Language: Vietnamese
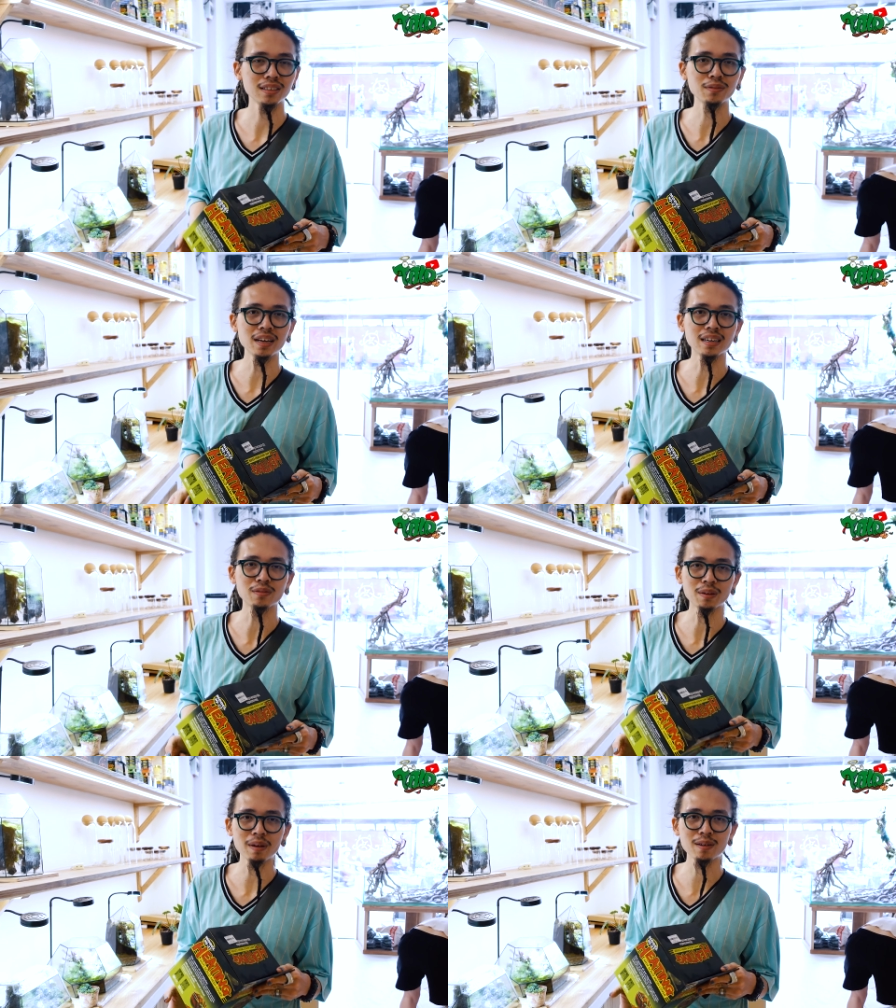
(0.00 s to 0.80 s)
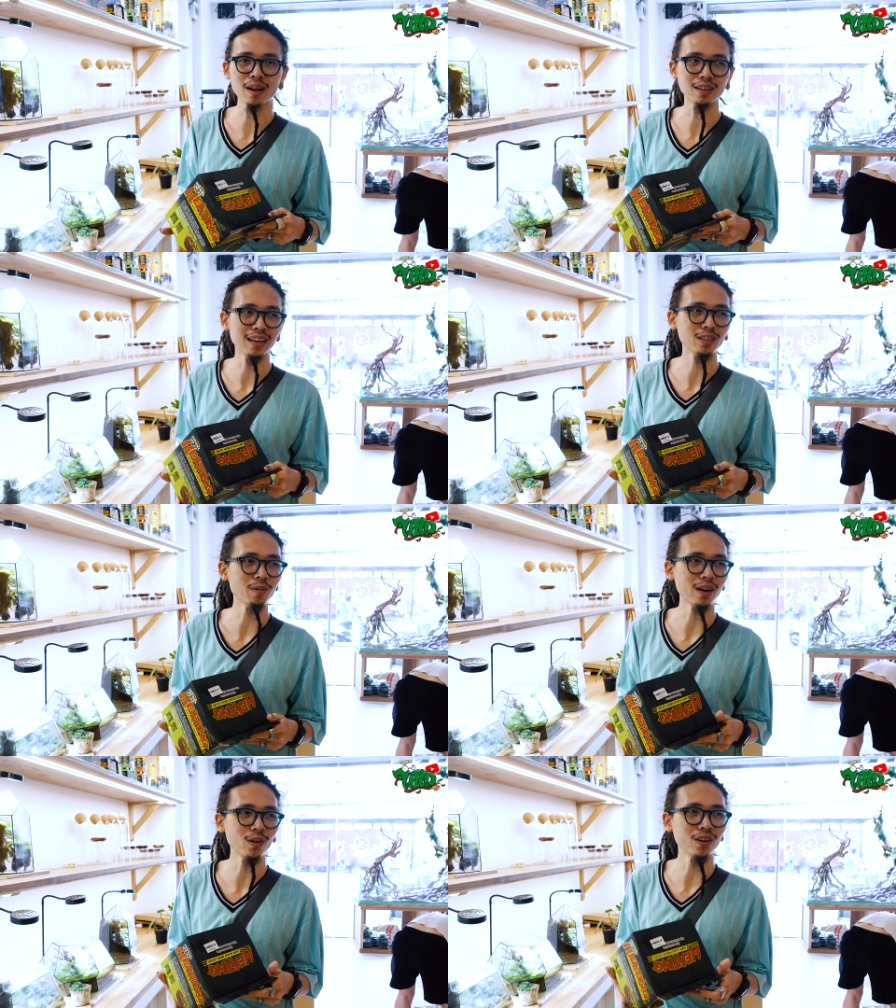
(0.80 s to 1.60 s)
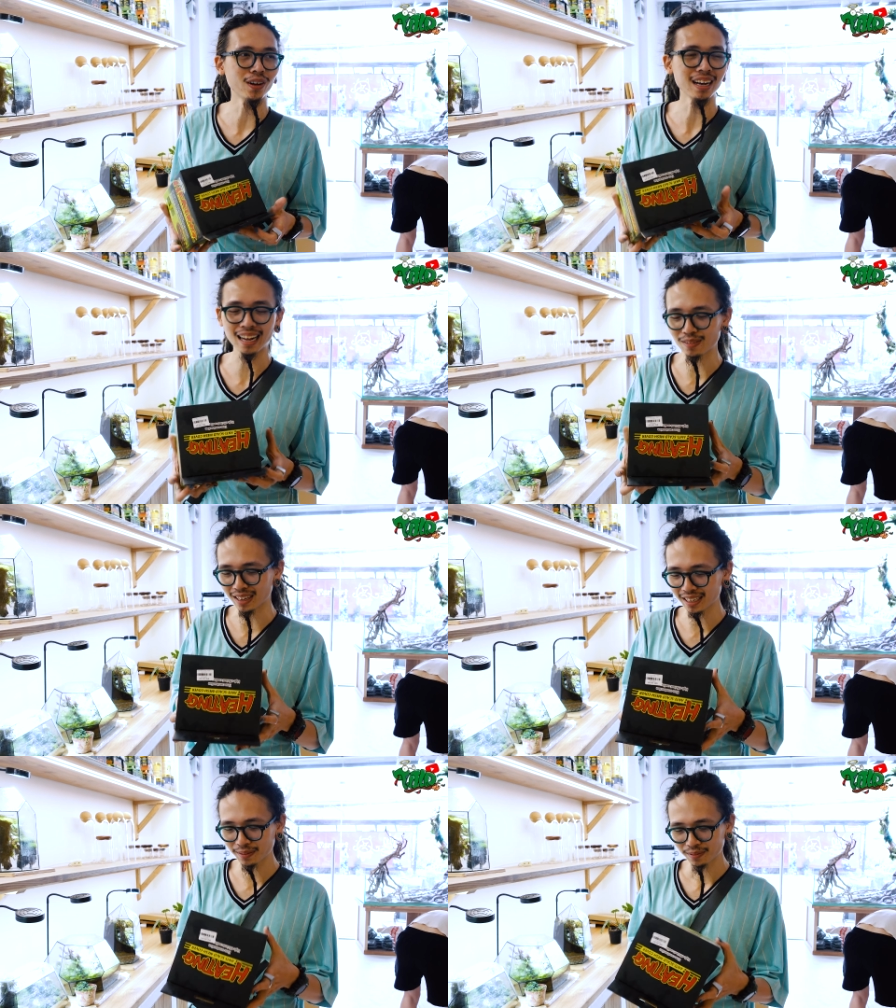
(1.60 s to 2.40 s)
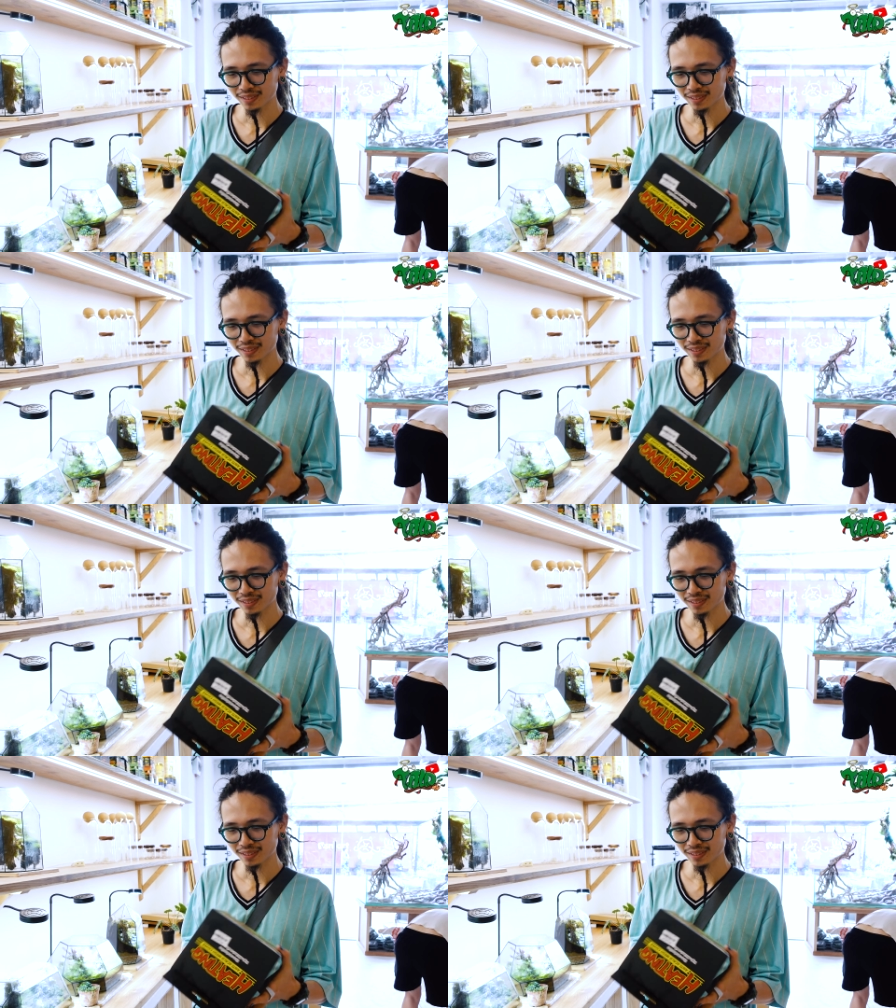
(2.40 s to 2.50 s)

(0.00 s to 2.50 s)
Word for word: nhân viên ở Vietpet bảo là tôi bán hộ cái này với.